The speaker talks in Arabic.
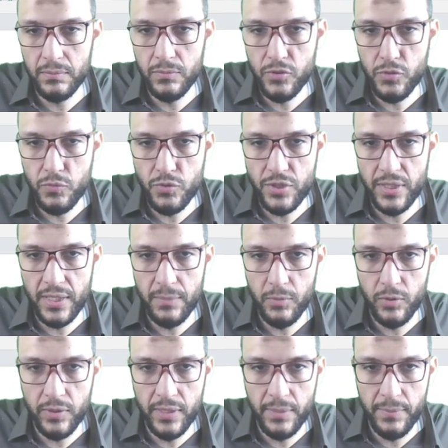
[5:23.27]
مش مشكله
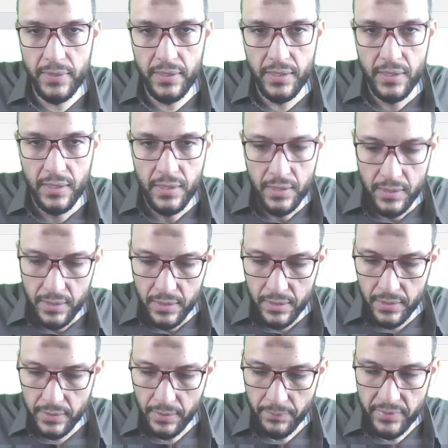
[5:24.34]
ممكن نعمل
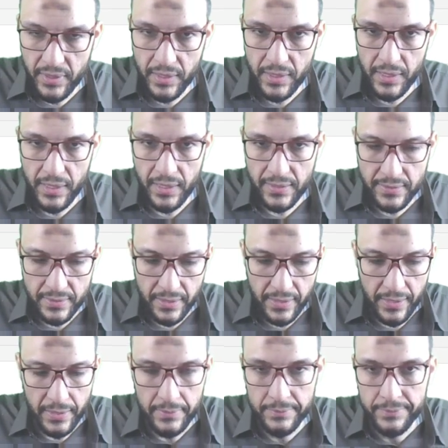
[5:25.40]
تبتين كده على
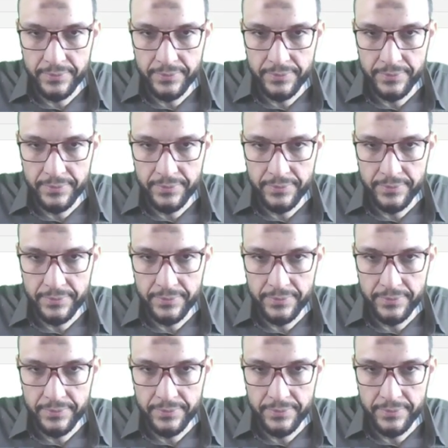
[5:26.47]
السريع